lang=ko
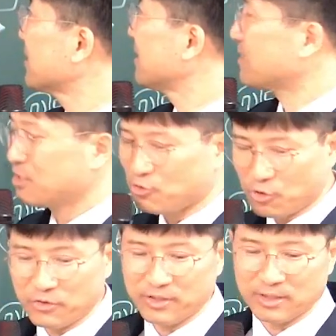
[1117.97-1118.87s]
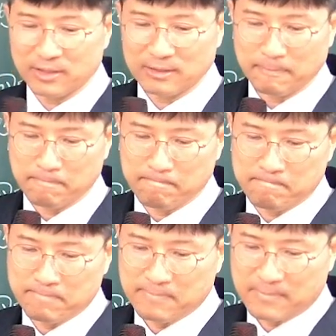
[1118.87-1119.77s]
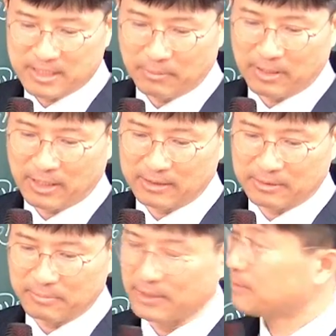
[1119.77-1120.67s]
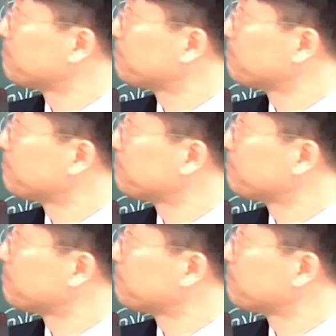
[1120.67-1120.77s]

그 죄들을 자백하는 겁니다.